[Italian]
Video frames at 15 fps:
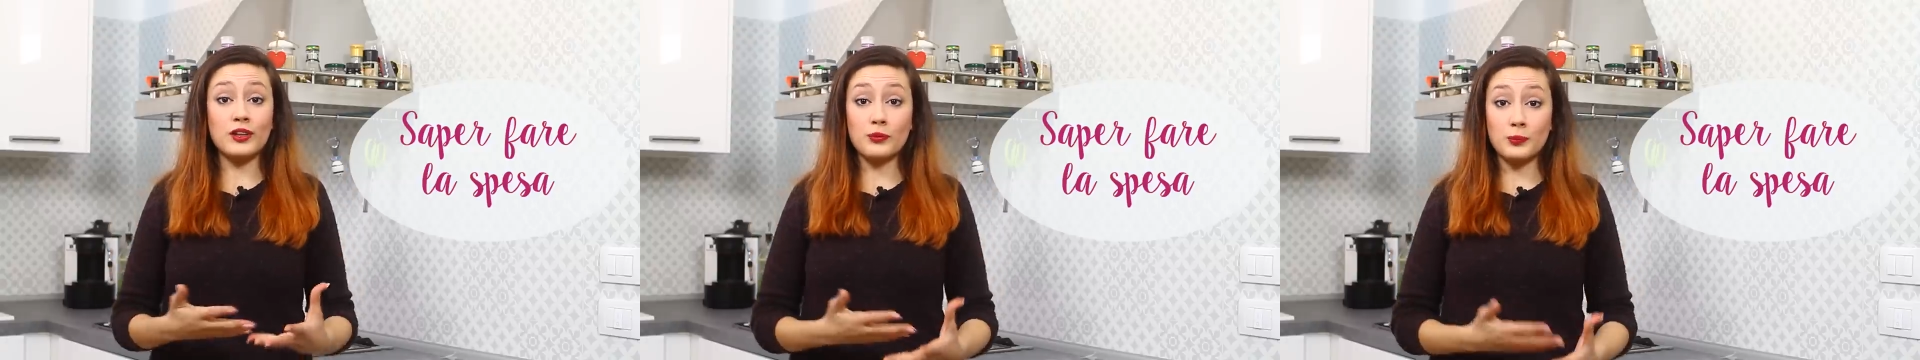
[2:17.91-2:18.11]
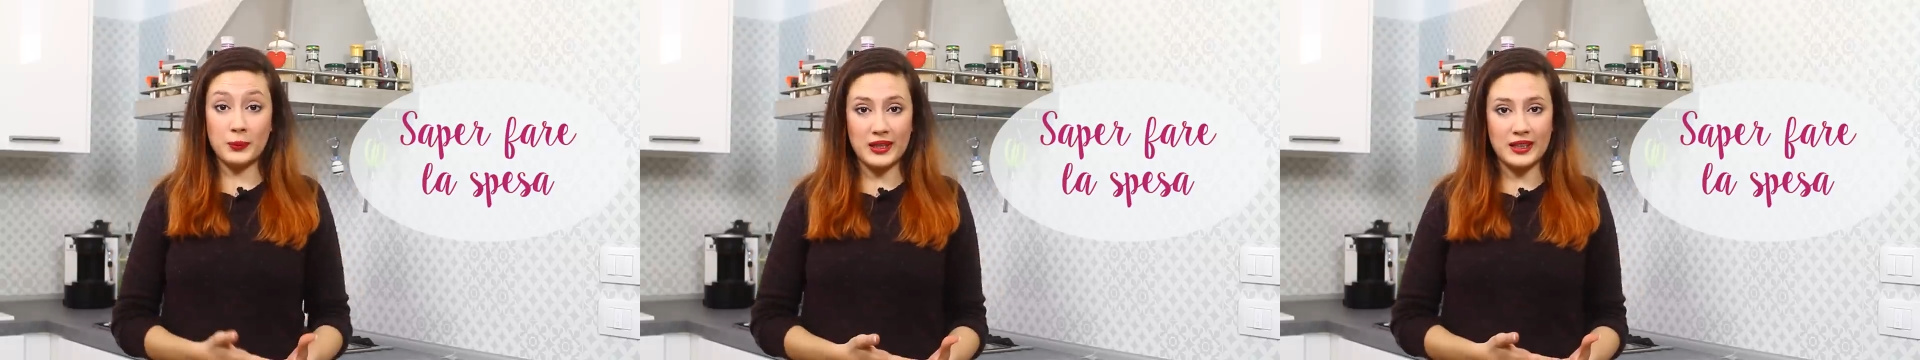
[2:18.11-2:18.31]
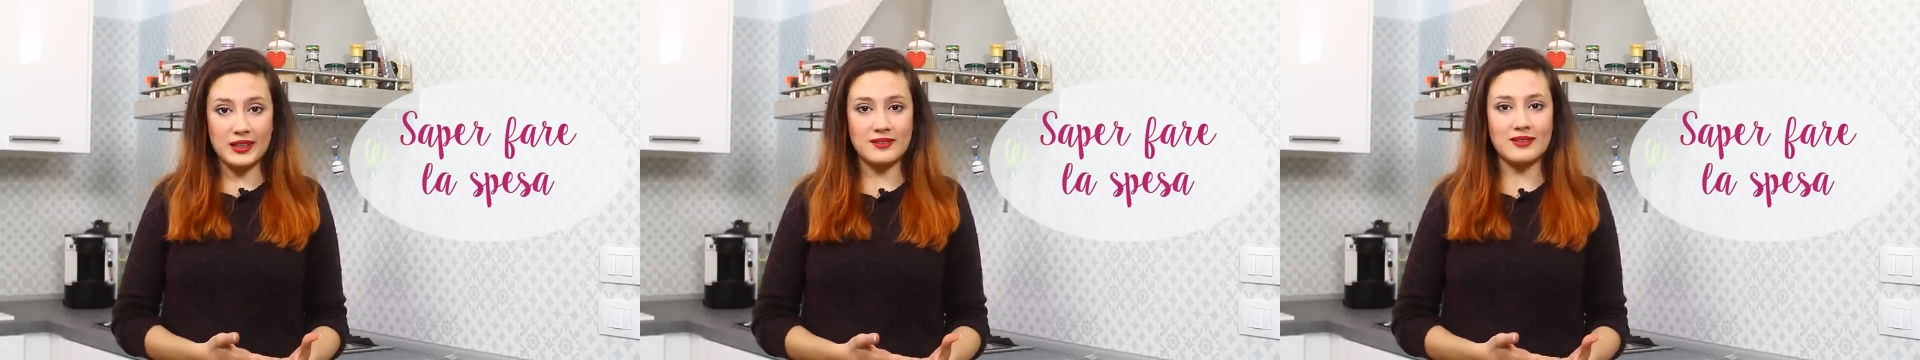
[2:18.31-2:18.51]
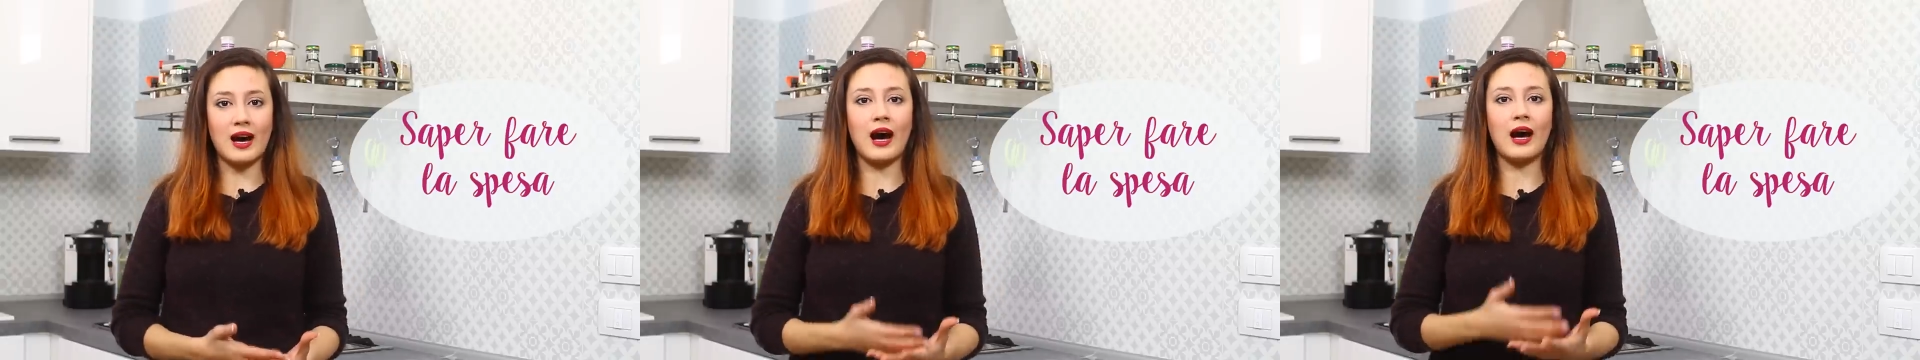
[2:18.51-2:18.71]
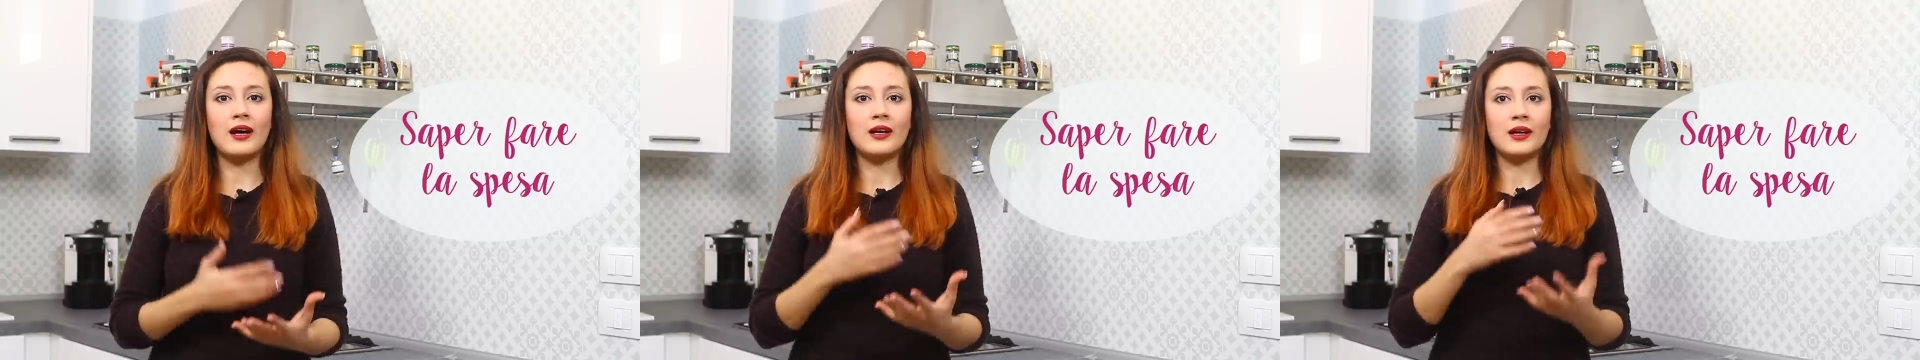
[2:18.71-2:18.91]

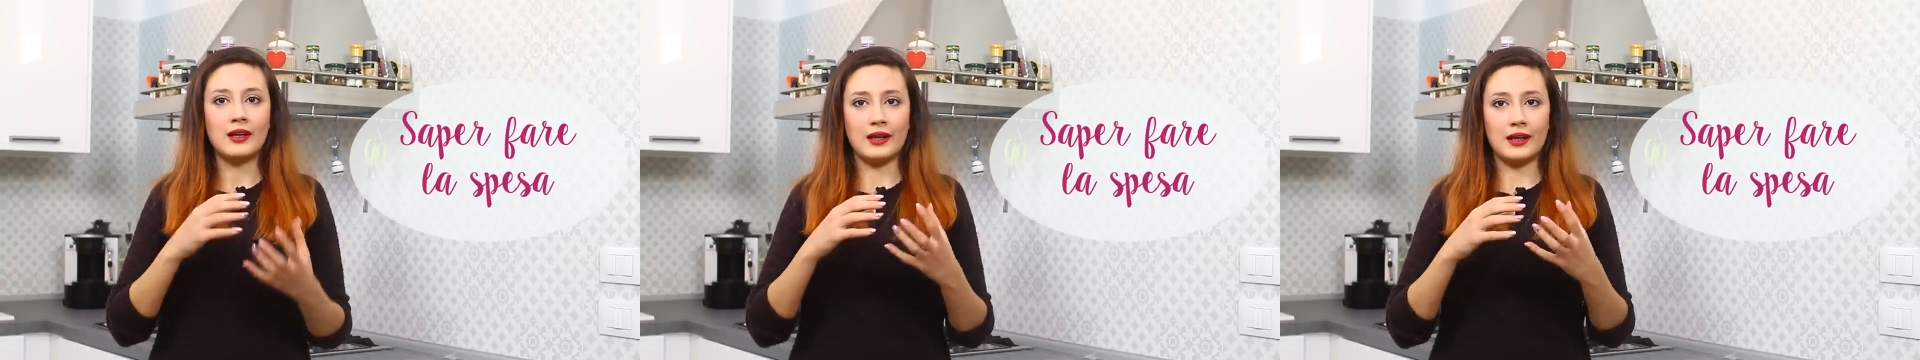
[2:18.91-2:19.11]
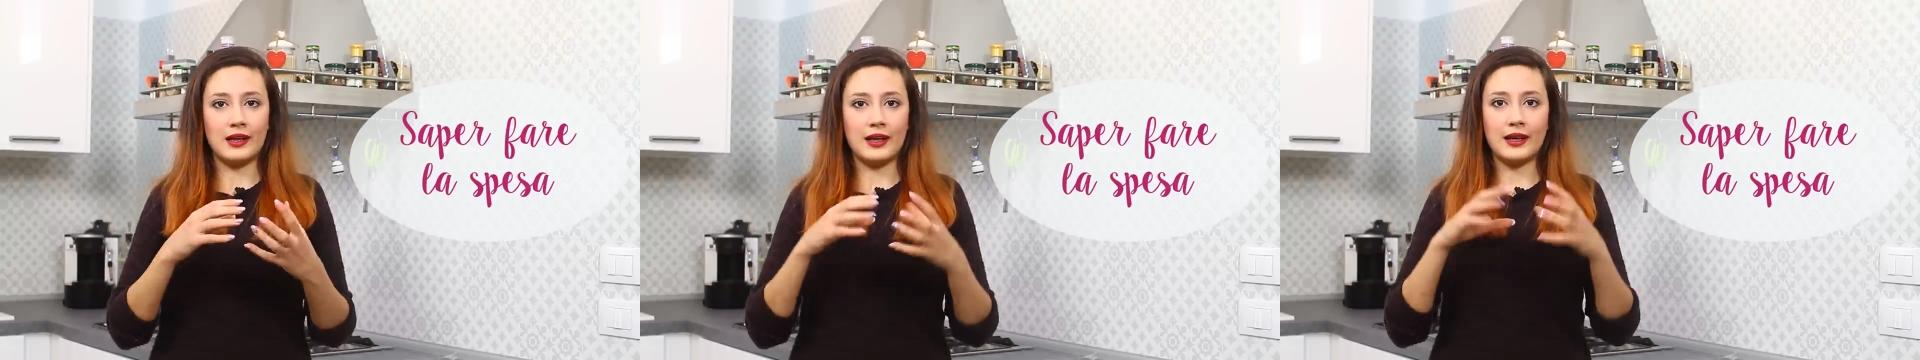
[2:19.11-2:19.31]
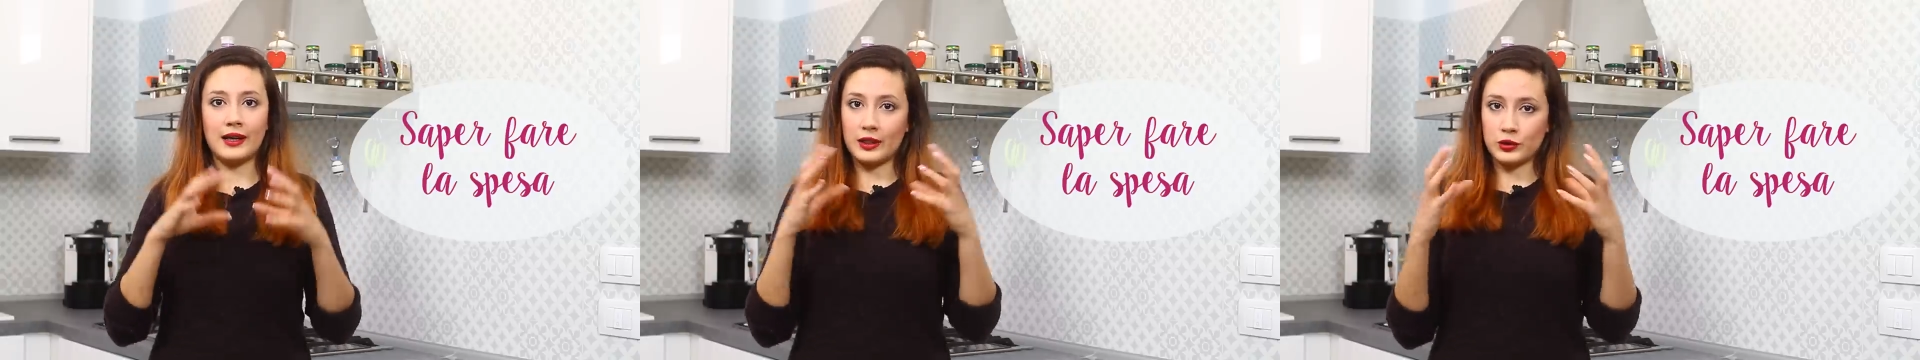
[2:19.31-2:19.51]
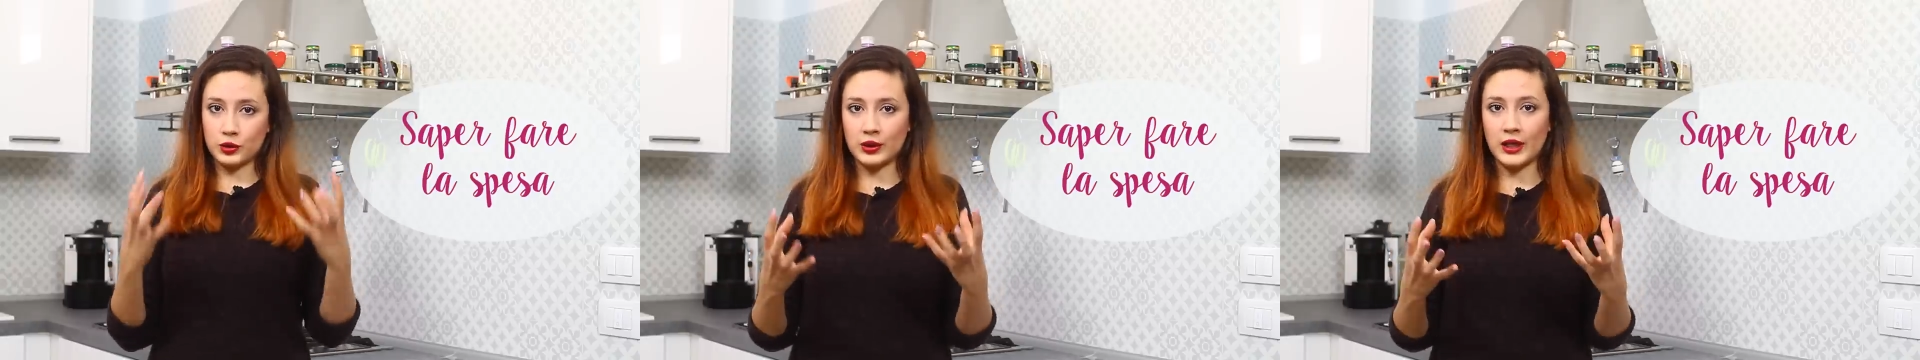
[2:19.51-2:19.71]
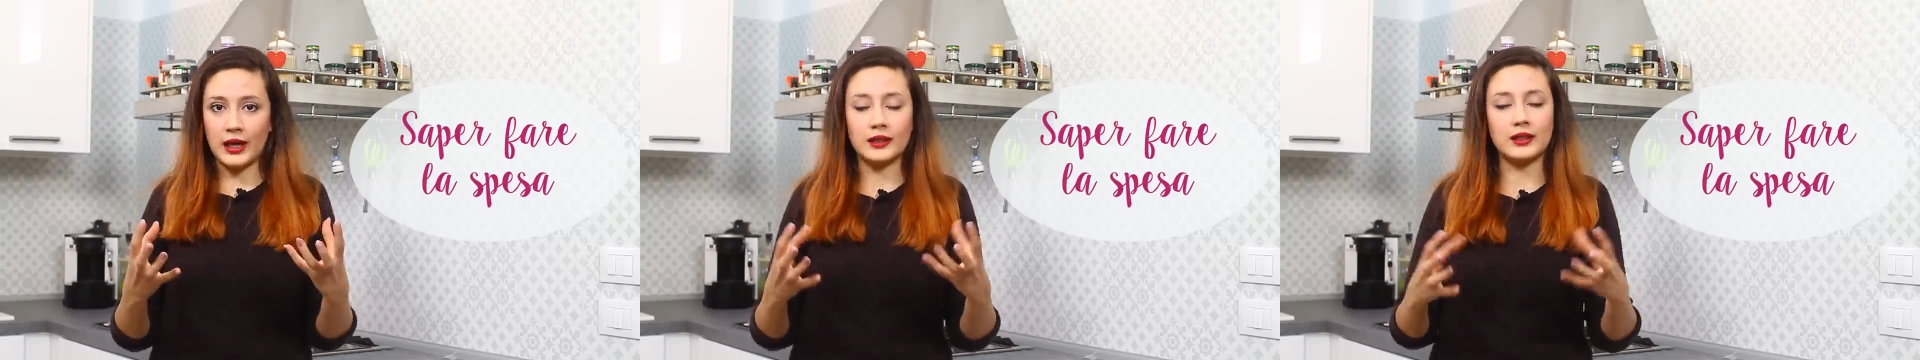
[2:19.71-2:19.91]
spesa eh,
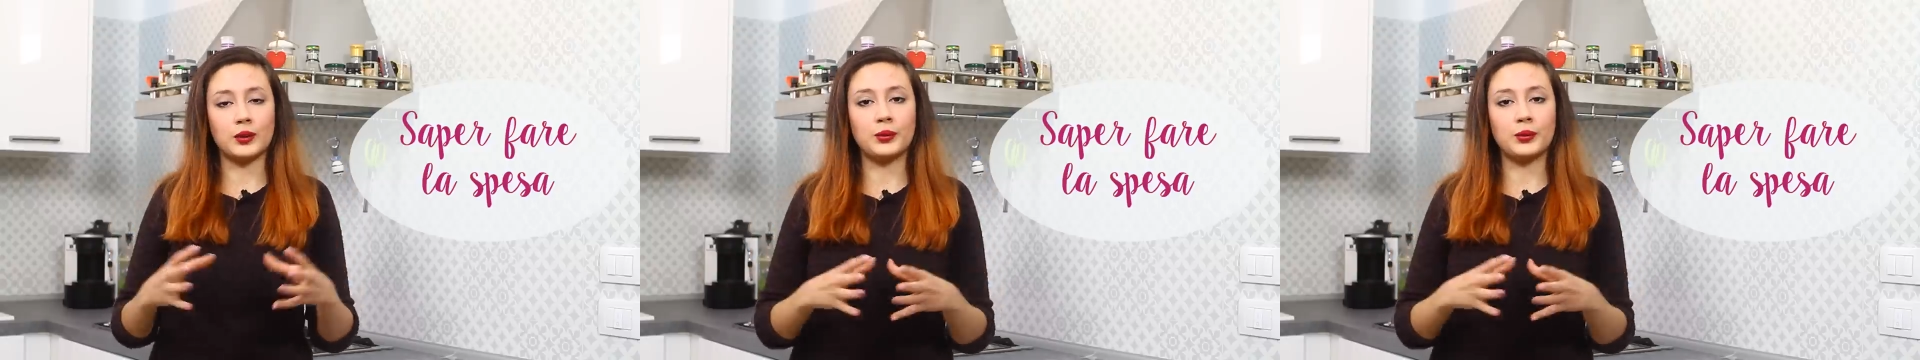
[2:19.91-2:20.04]
ragionata,